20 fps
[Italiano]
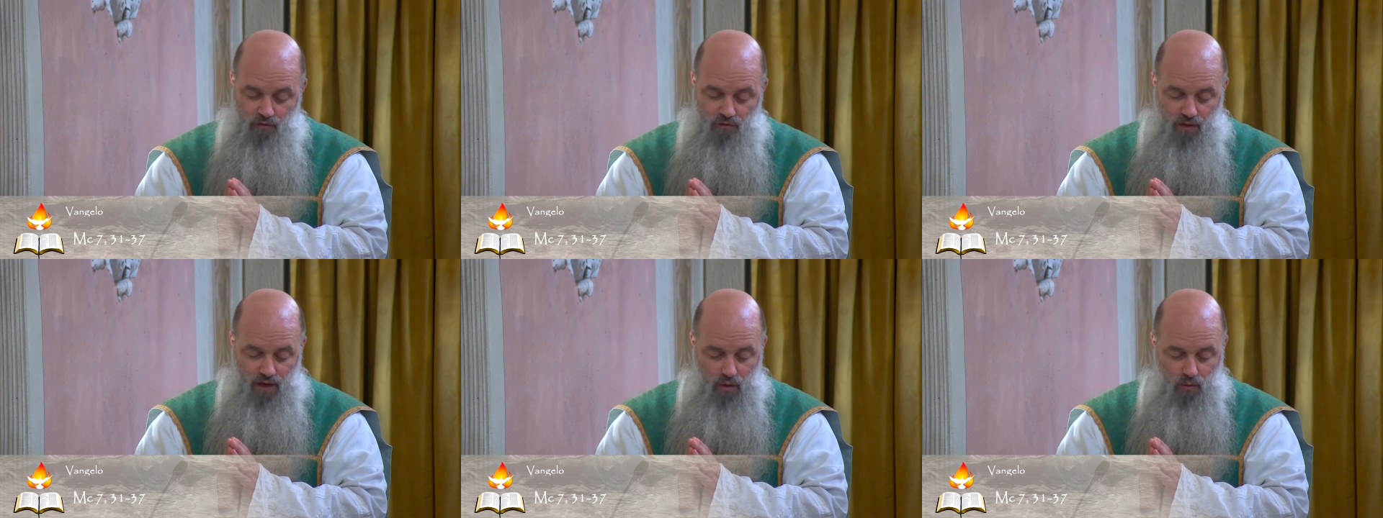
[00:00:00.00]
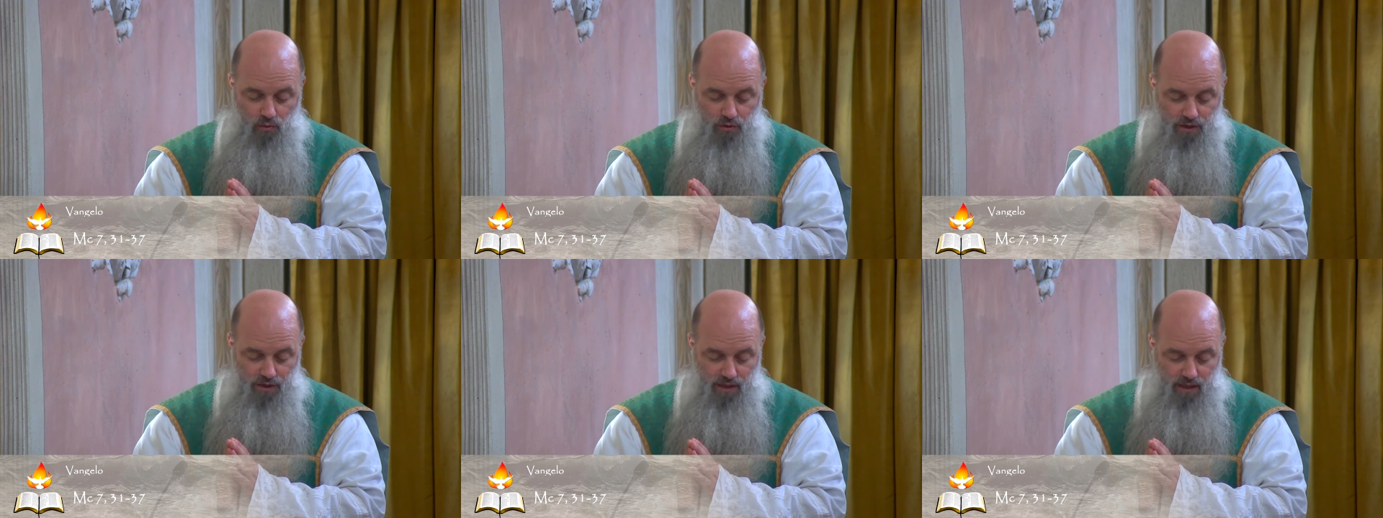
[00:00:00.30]
fa
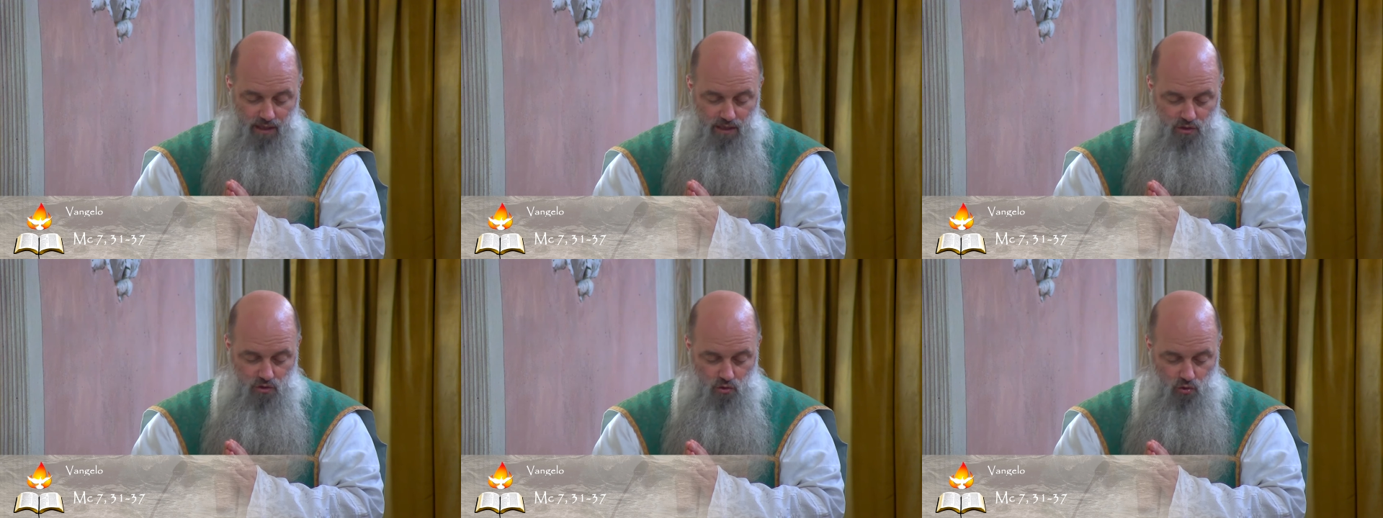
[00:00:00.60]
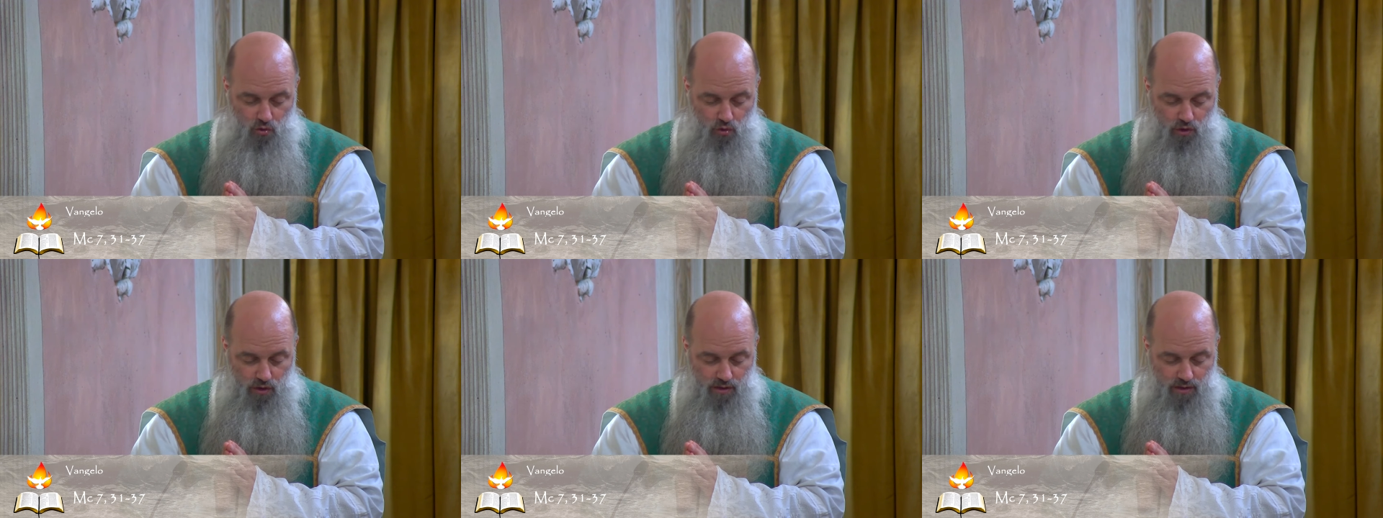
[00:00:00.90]
udire i
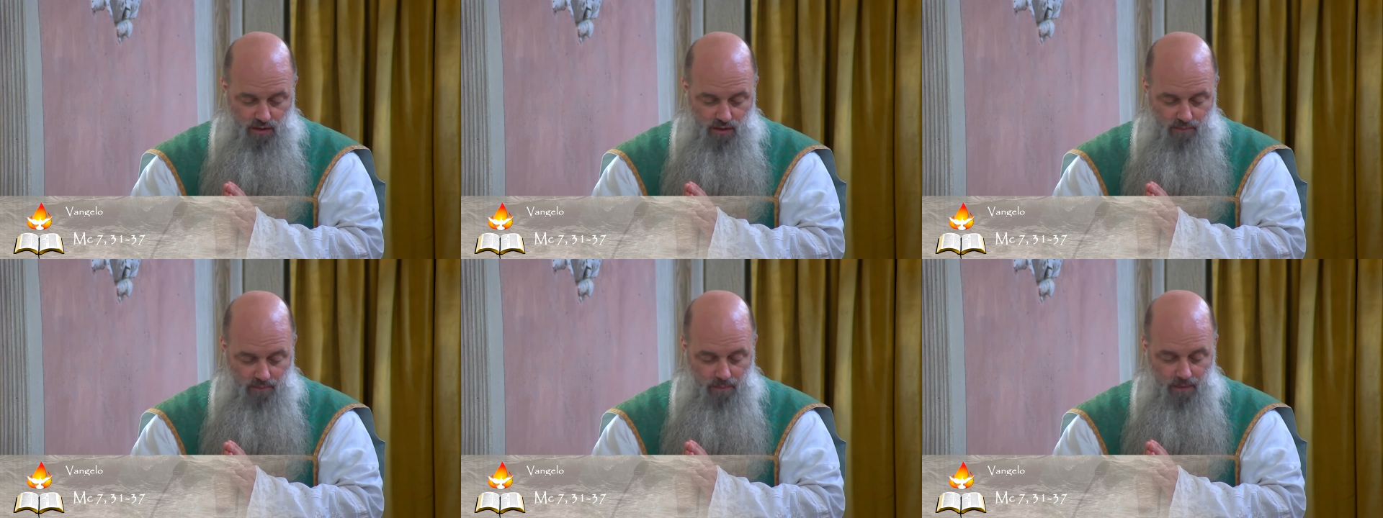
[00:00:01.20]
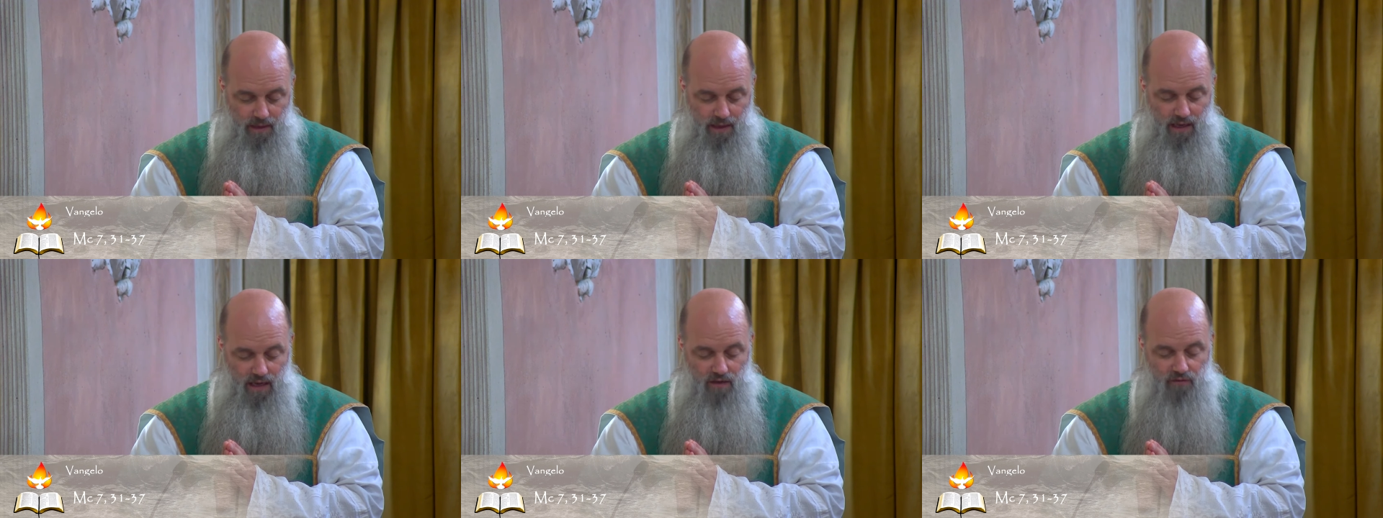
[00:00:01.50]
sordi
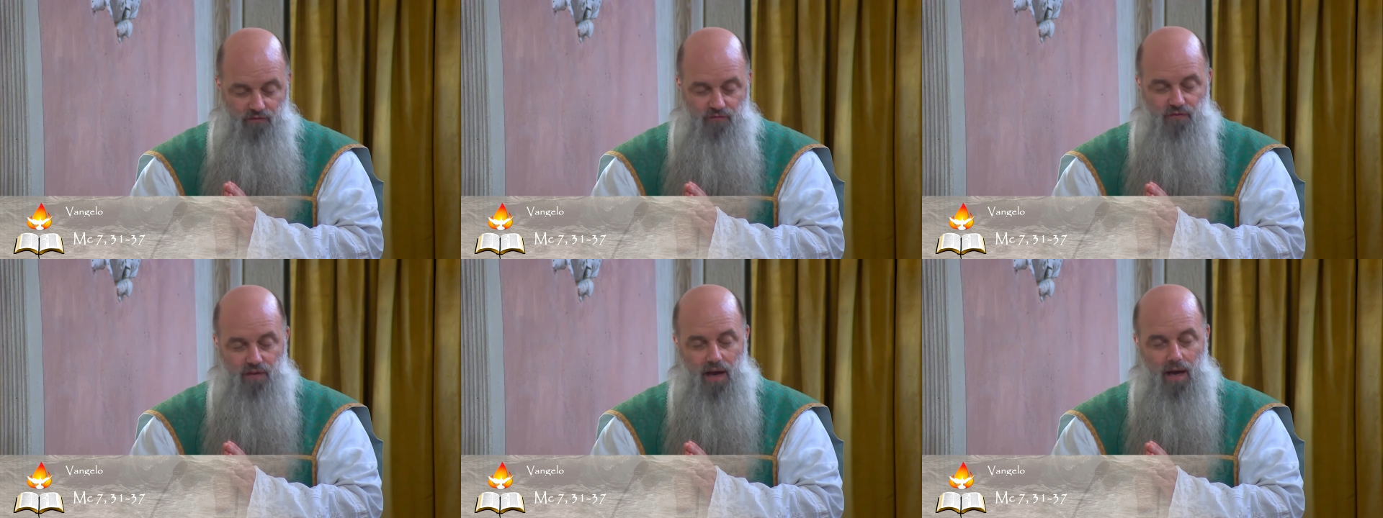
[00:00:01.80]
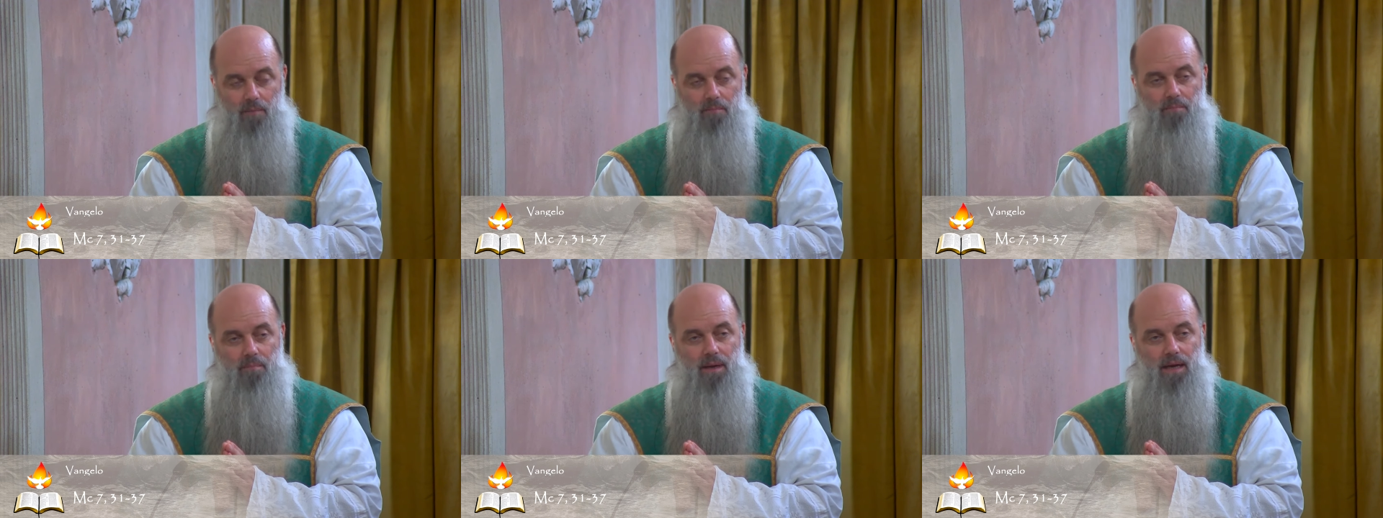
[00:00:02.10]
e
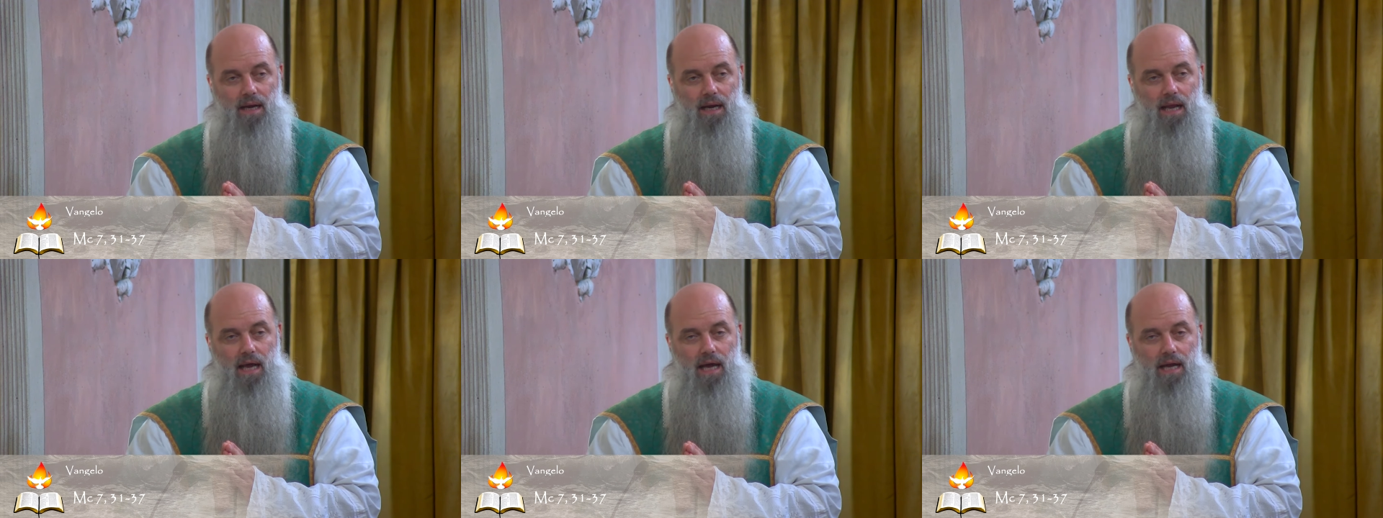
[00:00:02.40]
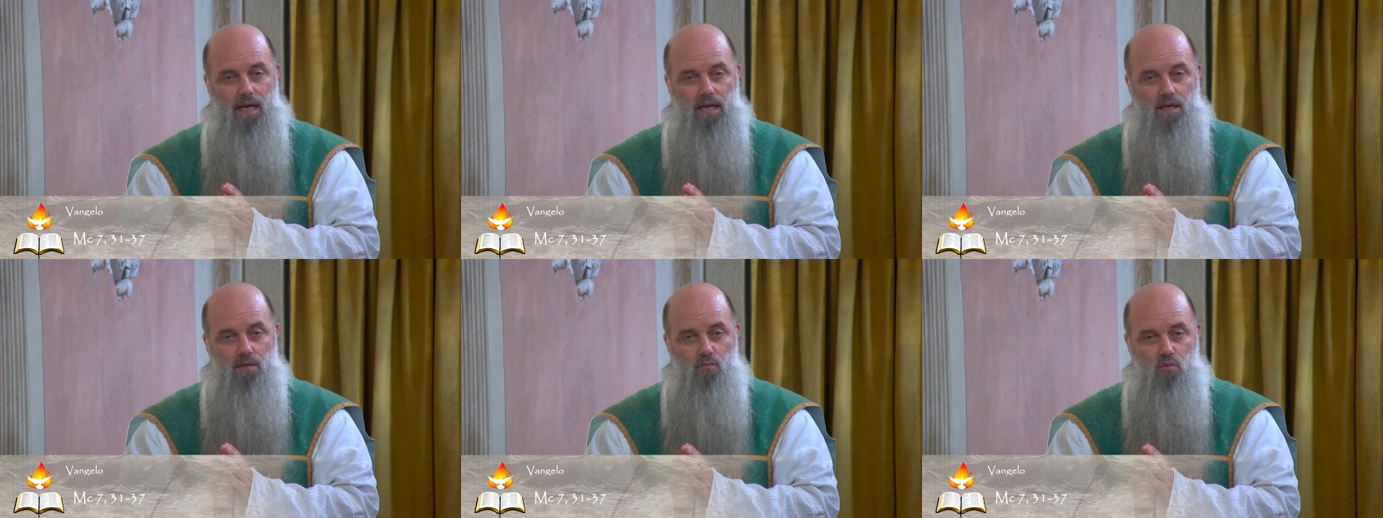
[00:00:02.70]
fa
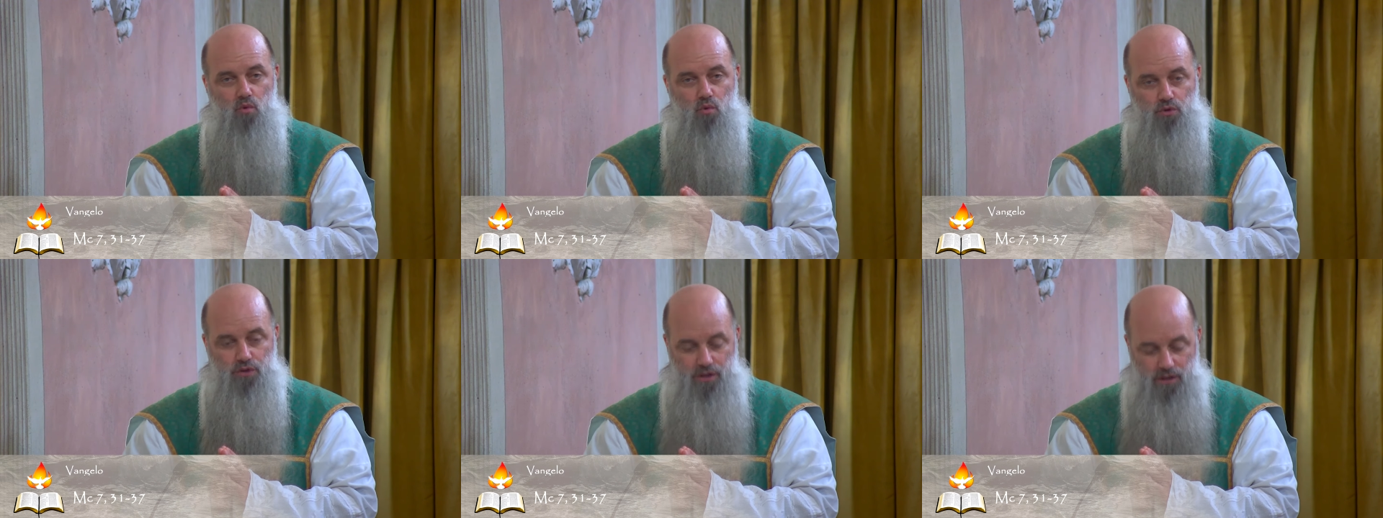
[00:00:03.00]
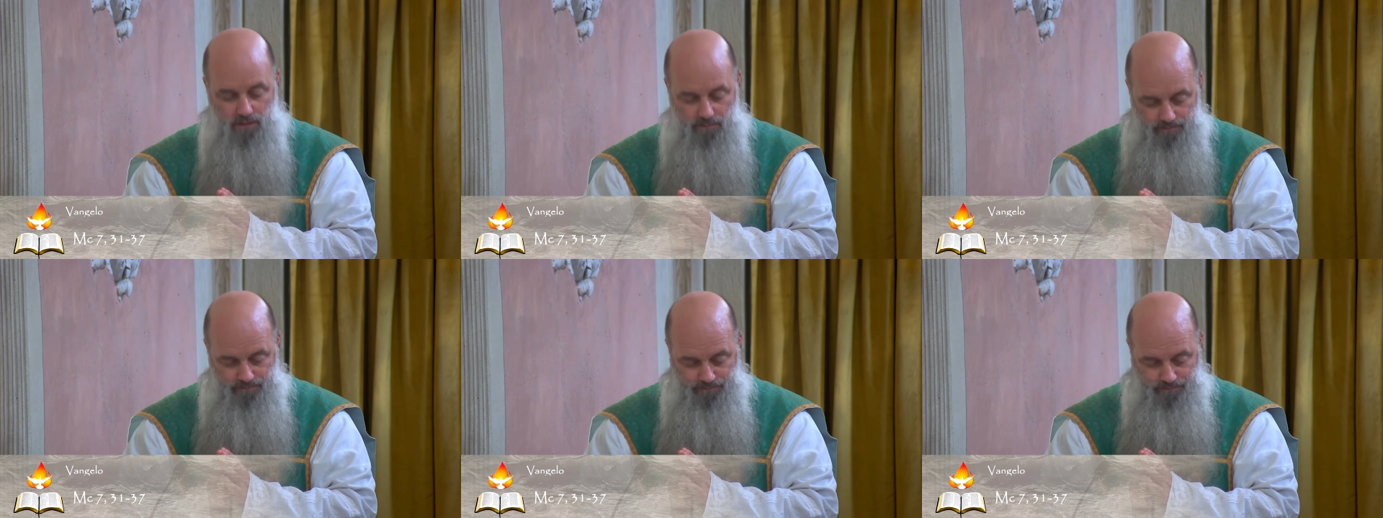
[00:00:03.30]
parlare i muti.